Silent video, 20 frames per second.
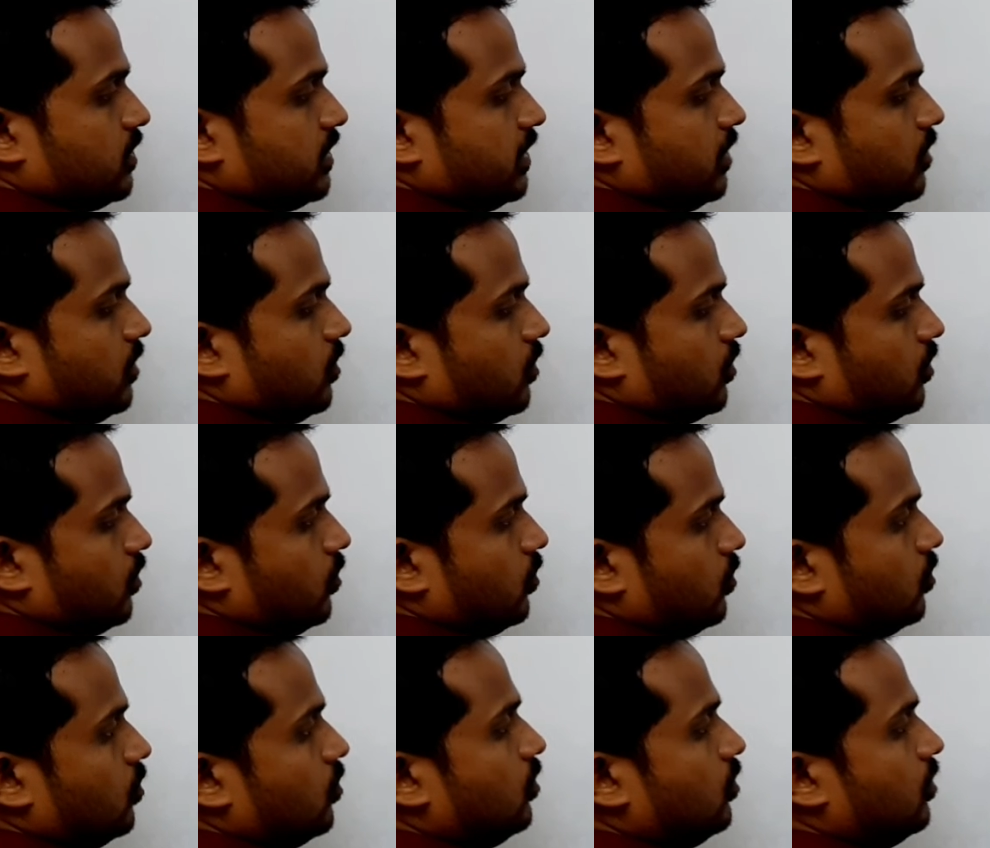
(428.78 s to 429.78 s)
ज़ीरो टू
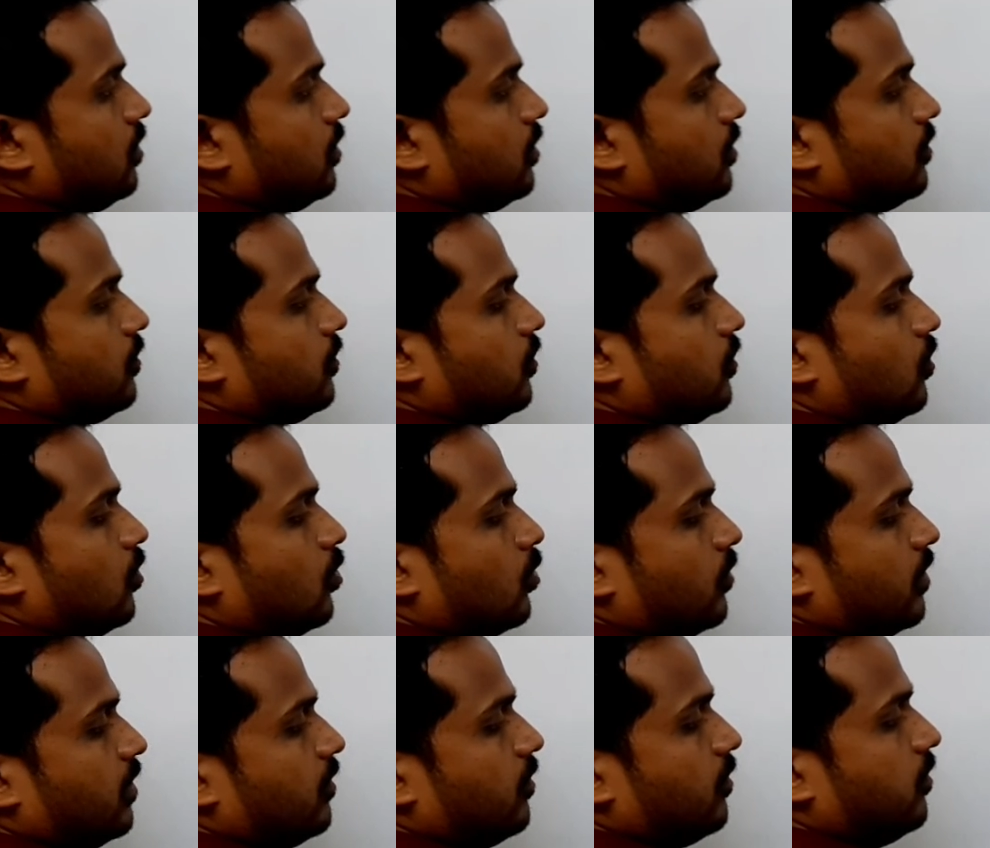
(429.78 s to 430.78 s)
फोर
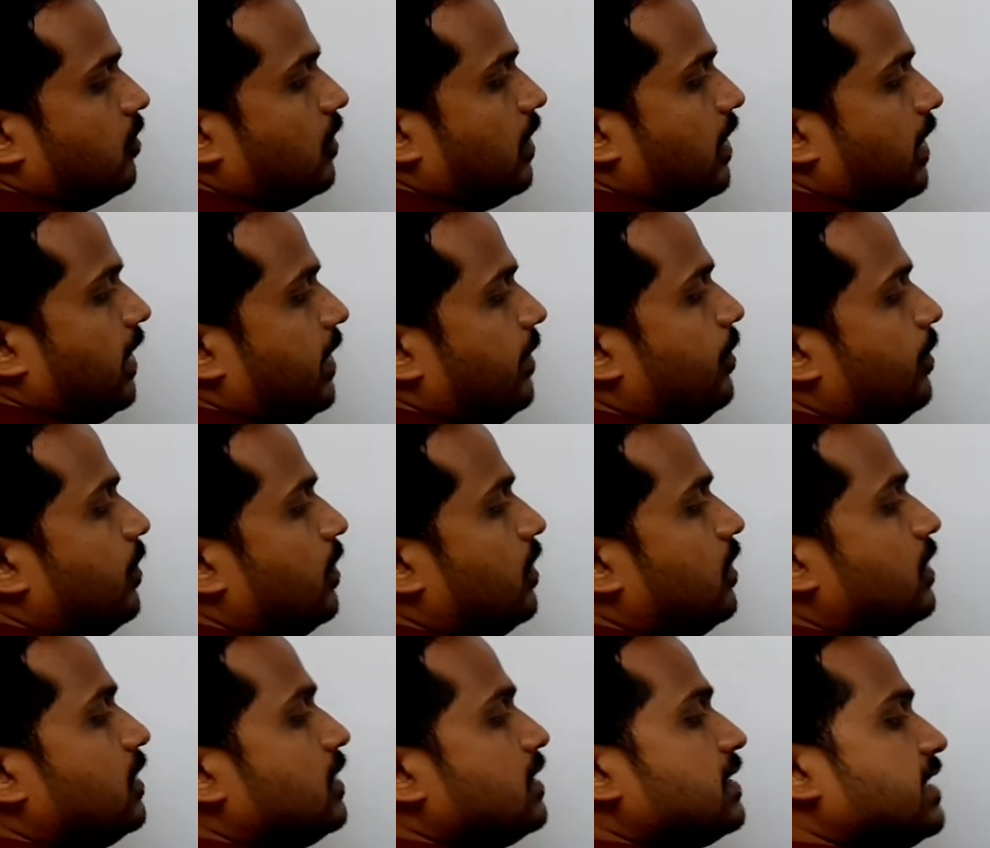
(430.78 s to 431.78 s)
वन फाइव
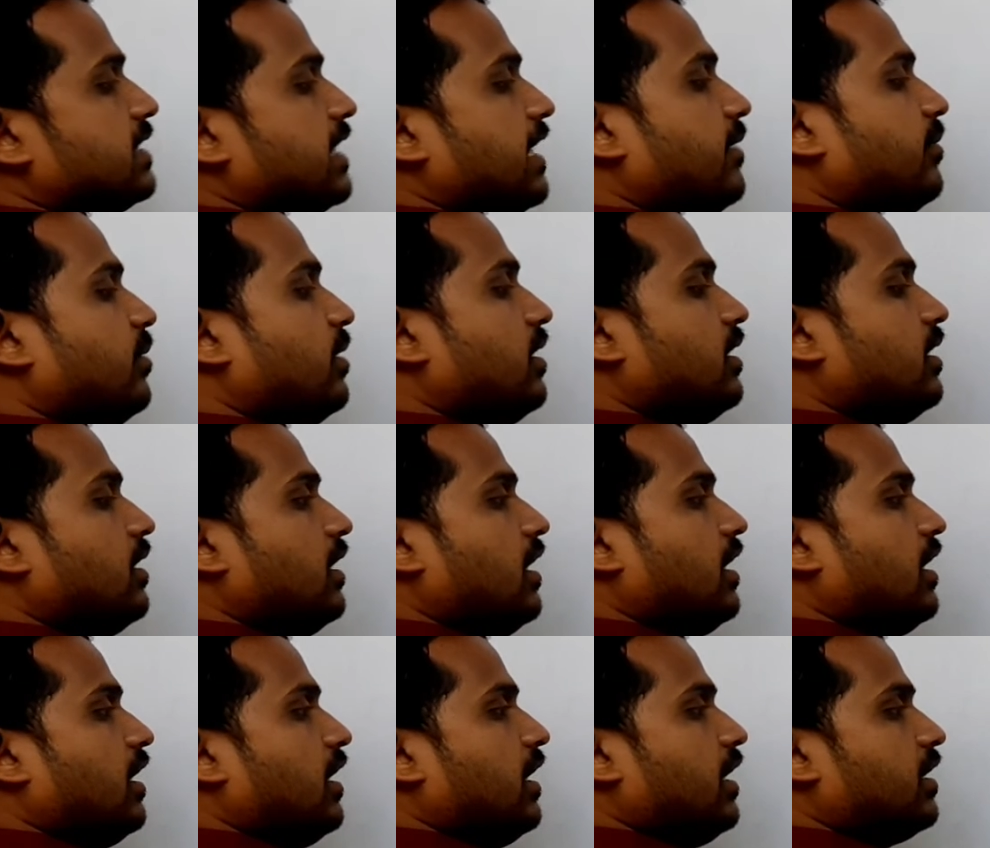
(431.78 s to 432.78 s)
सेवन
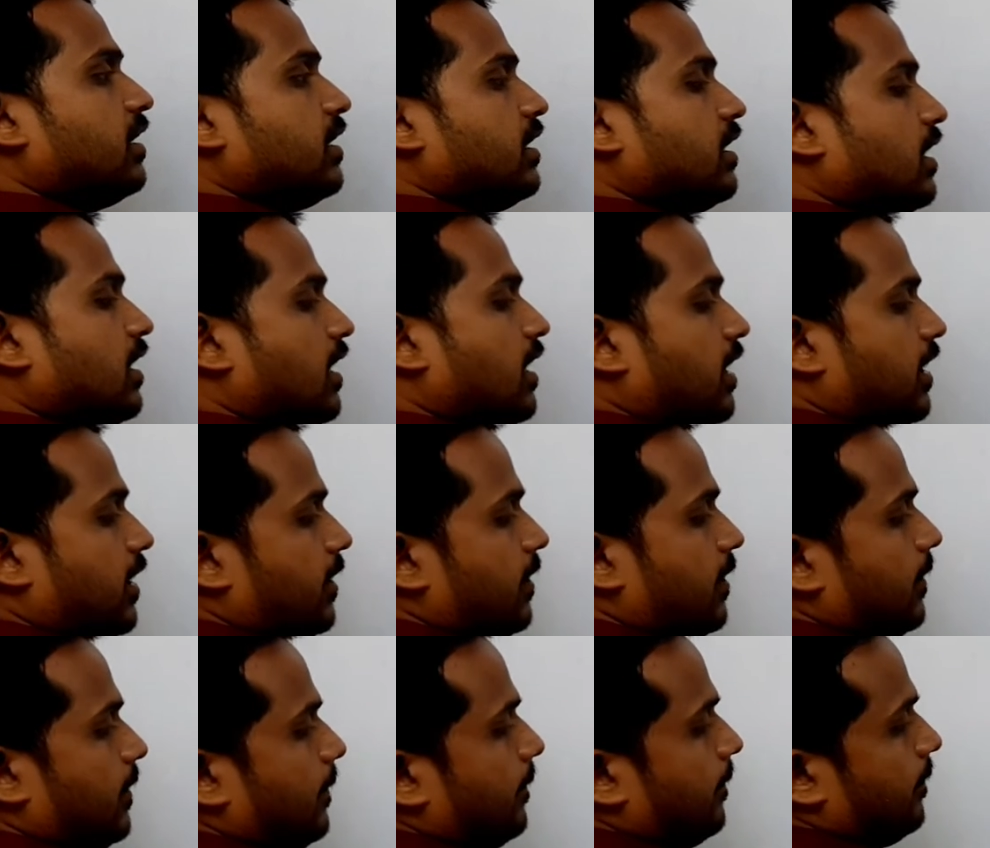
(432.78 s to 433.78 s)
एट नाइन
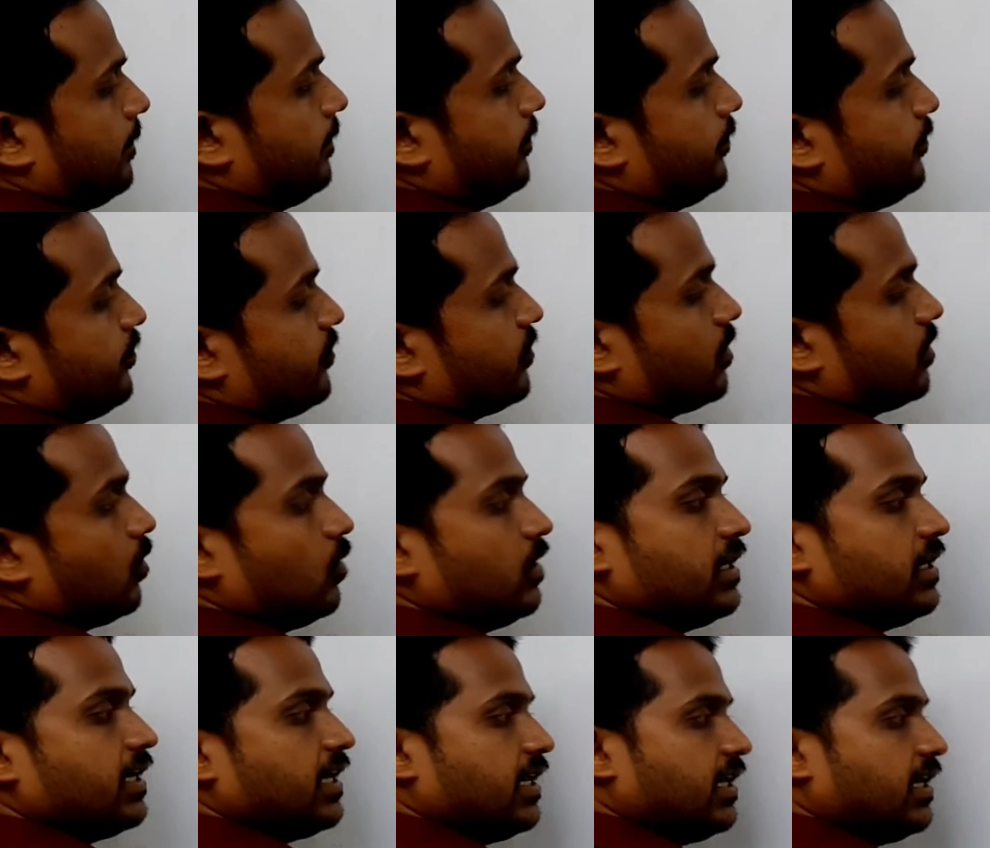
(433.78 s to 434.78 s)
कोई
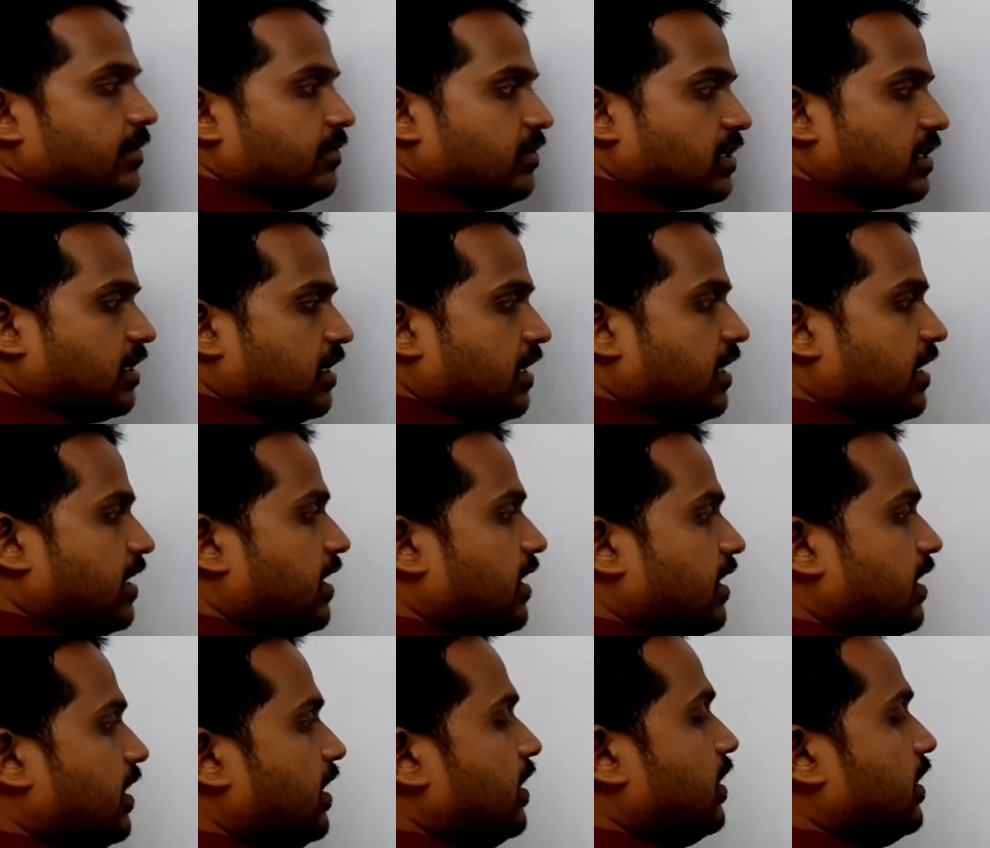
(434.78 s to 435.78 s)
कैरी अभी तक नहीं आई है